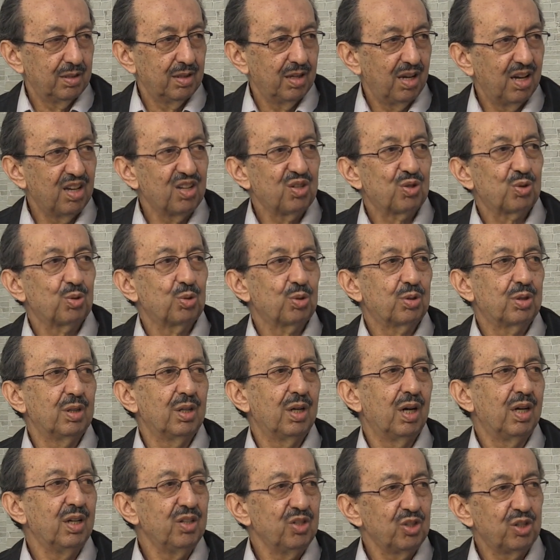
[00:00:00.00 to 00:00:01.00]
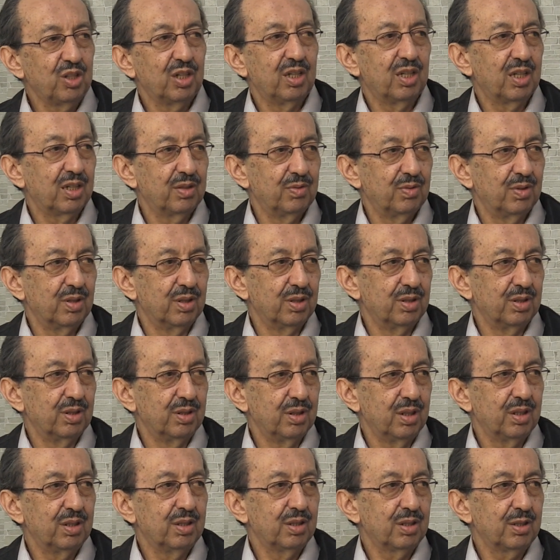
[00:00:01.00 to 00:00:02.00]
Her ruhta aynı şeyler vardır.
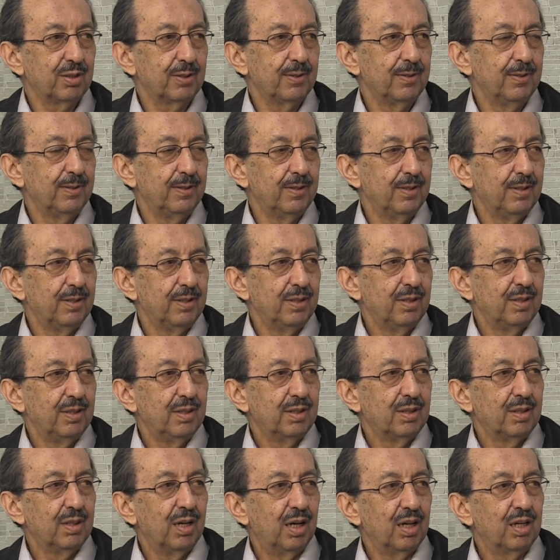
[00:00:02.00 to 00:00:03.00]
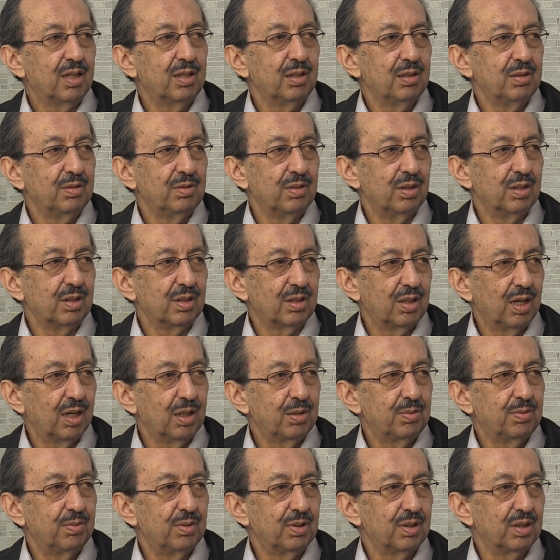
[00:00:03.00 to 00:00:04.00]
Nedir? Akıl var,
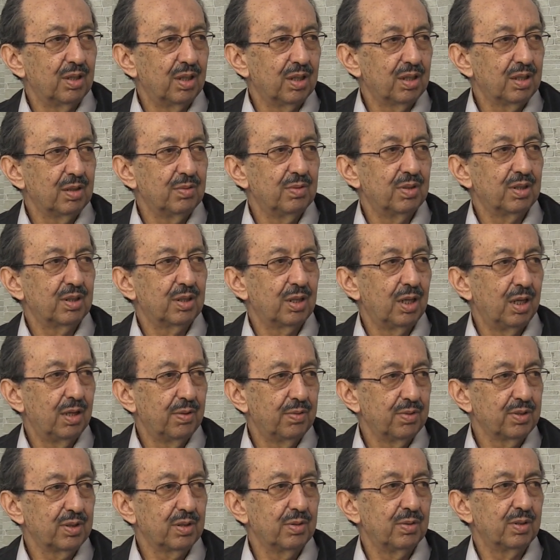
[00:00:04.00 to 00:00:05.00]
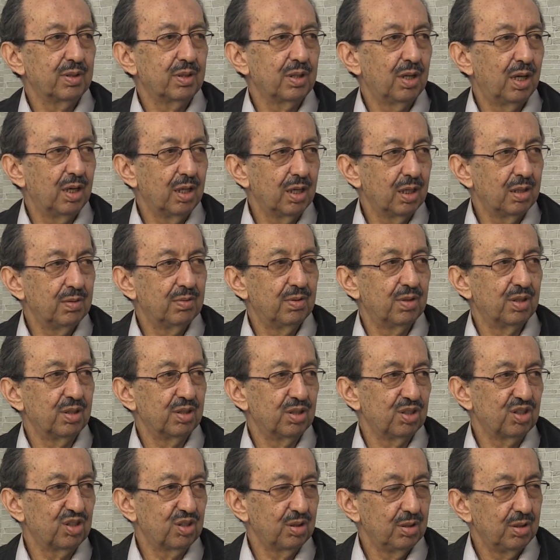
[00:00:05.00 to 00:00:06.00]
kalp vardır, akıl vardır, hafıza vardır, hayal
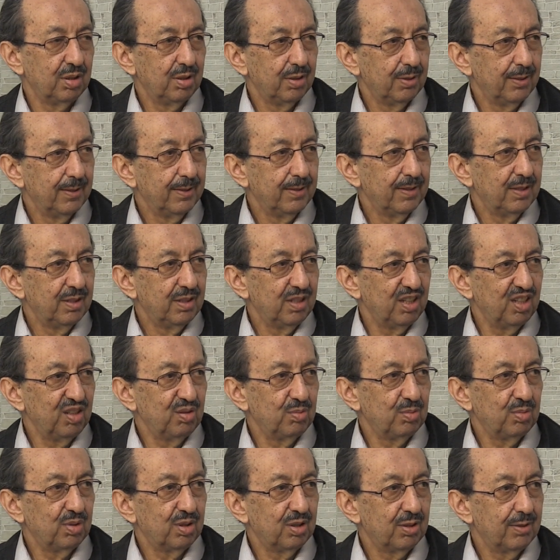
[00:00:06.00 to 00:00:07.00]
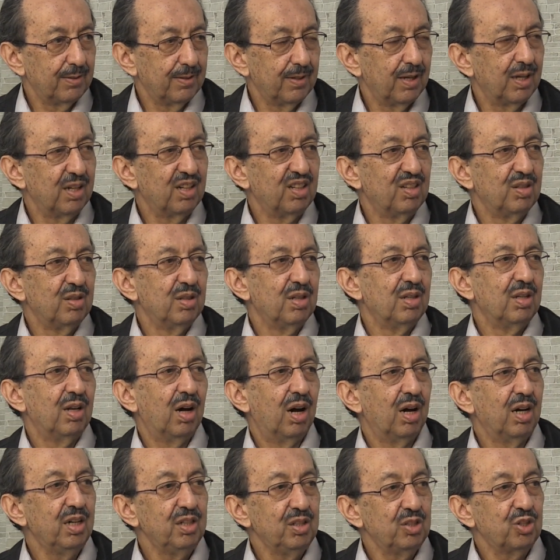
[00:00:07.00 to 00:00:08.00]
vardır. Şefkat Değil mi? Vardır, ha.
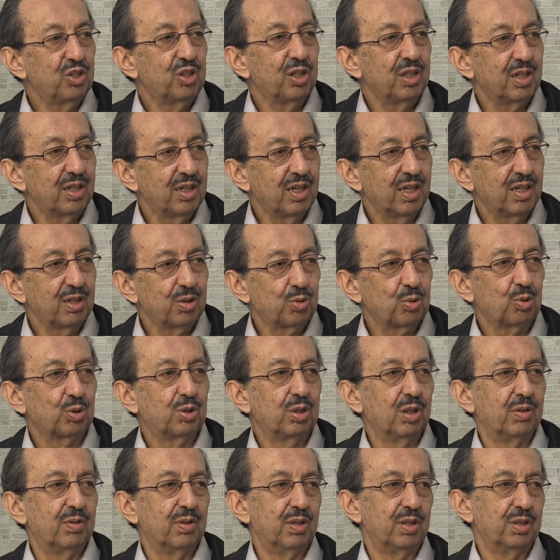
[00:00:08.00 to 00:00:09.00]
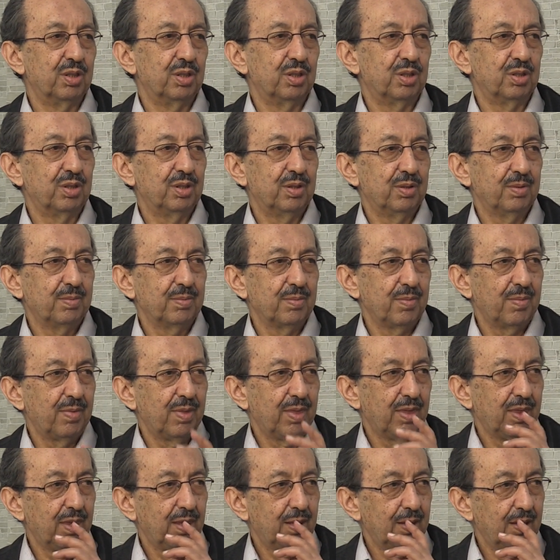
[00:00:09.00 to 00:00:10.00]
Evet. Aynı şeyler her ruhta vardır. Evet.
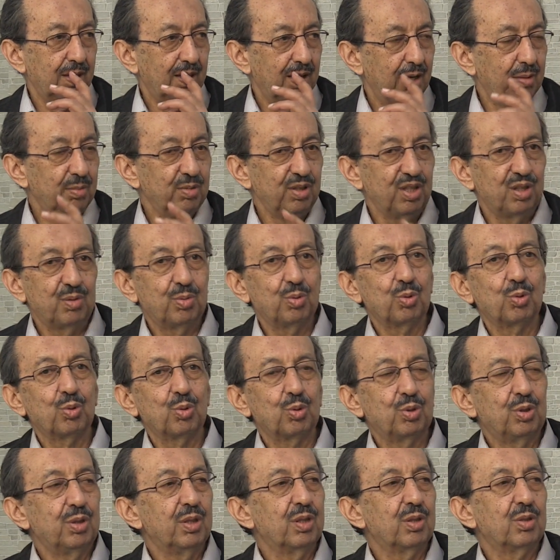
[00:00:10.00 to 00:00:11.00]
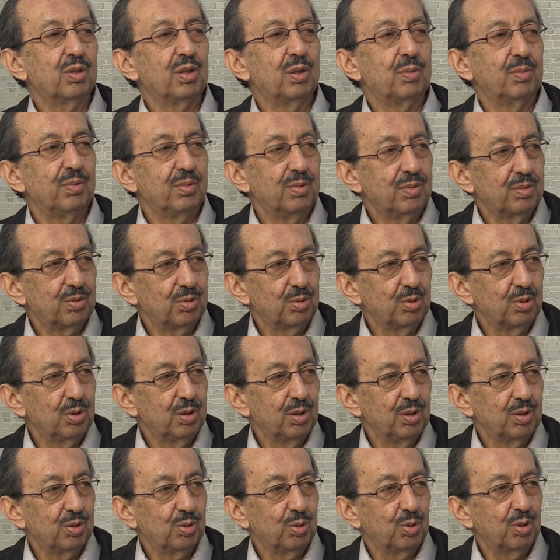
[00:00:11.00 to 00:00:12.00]
Ama hiçbir ruh diğer
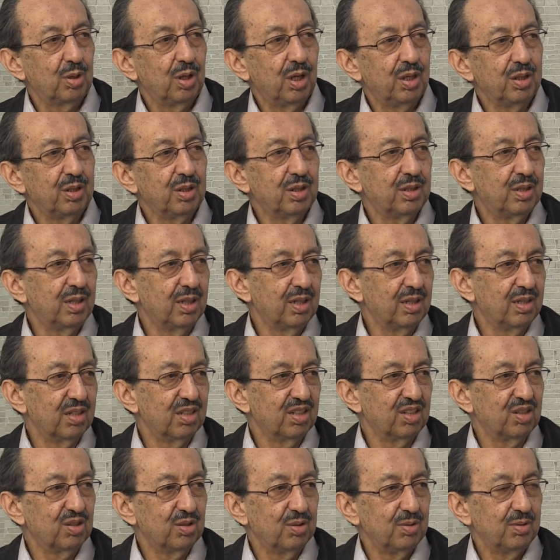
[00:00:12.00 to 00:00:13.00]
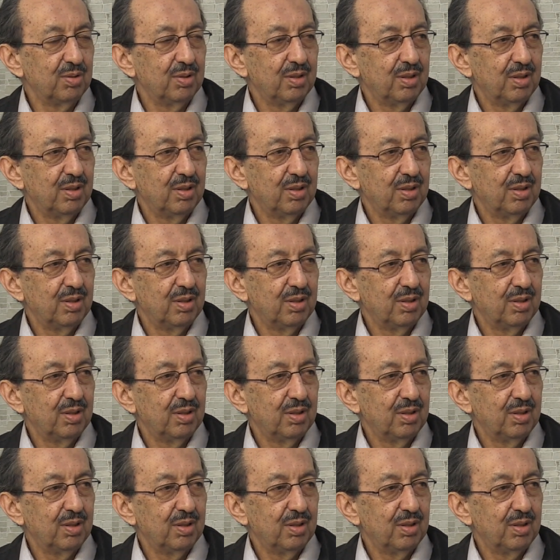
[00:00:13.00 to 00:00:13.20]
ruhla, ruhla aynı değildir.